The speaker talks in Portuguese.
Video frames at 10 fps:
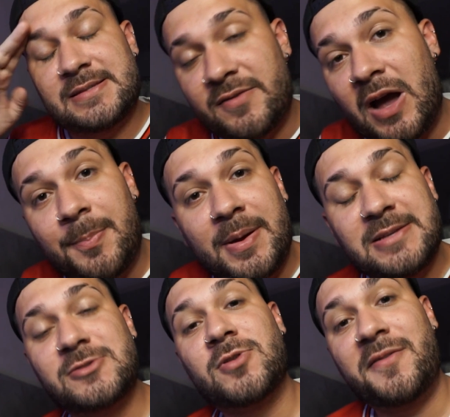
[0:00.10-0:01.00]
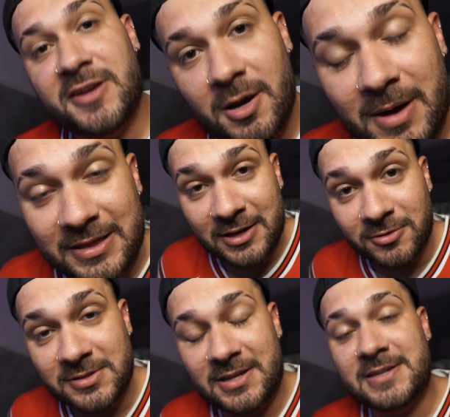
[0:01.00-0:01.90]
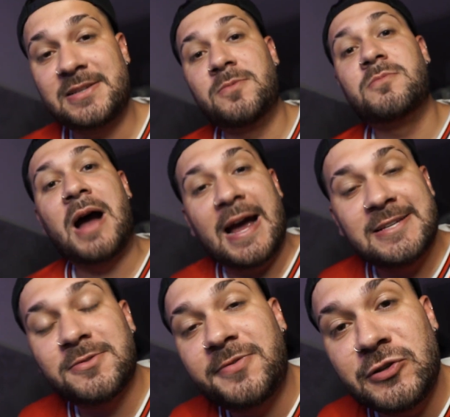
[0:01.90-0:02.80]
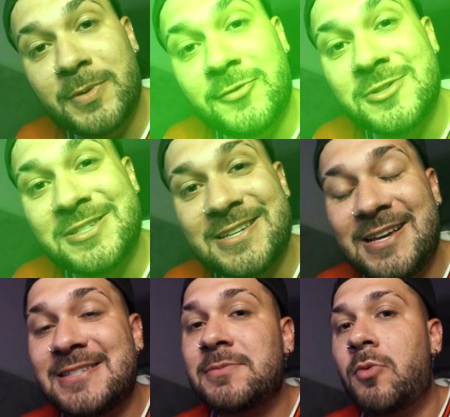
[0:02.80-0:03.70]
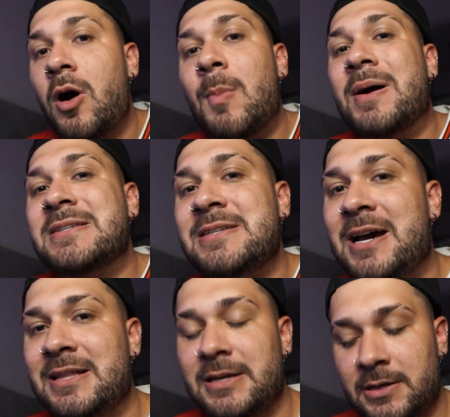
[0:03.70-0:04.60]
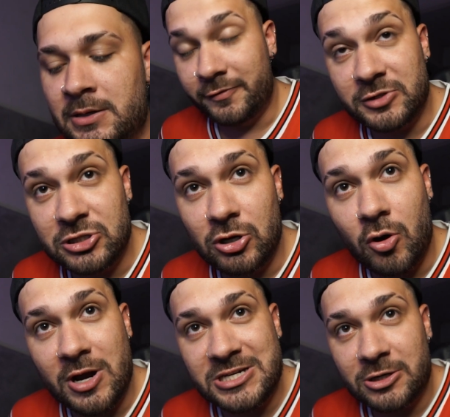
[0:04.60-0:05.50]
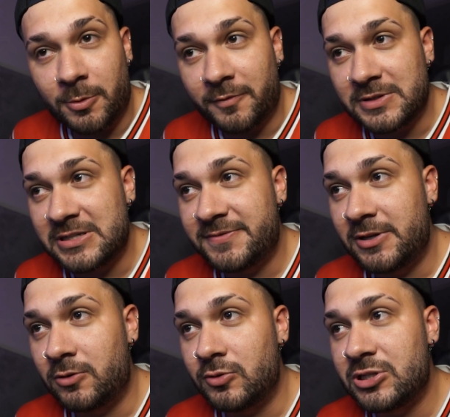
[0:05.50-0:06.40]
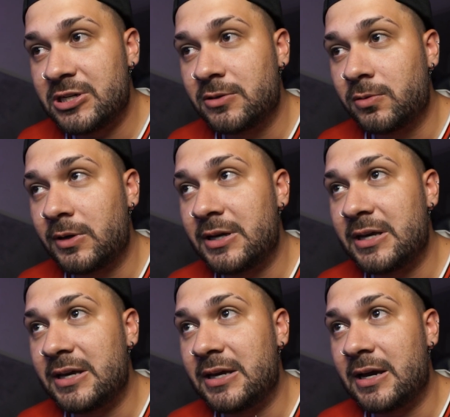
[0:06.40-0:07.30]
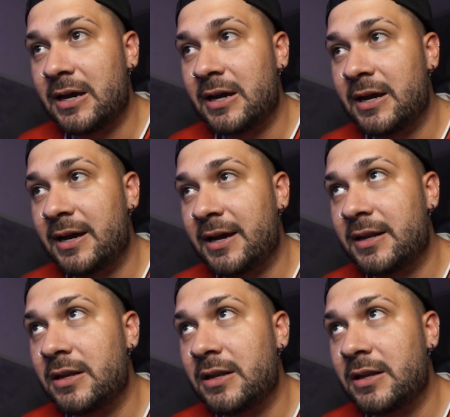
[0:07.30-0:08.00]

Salve rapaz, suave aqui é o Matheus, trazendo mais um vídeo para vocês. E bom rapaziada, no vídeo de hoje, como vocês viram no título aí, é...